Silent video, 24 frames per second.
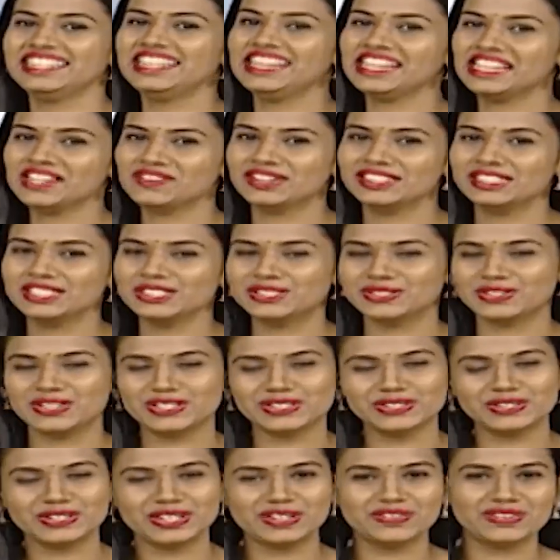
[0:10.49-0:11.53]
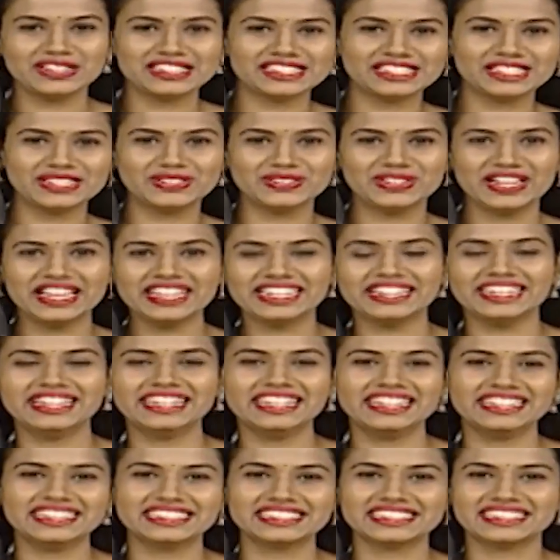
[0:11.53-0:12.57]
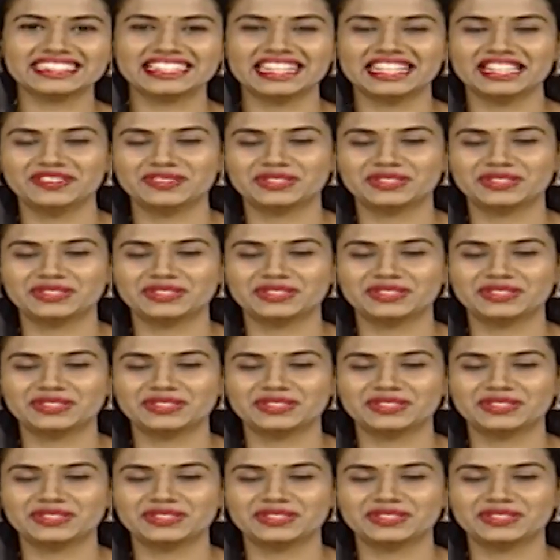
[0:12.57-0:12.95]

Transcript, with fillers: இன்னைக்கு வந்து சுட சுட சிந்துல என்ன இன்ட்ரெஸ்டிங்கான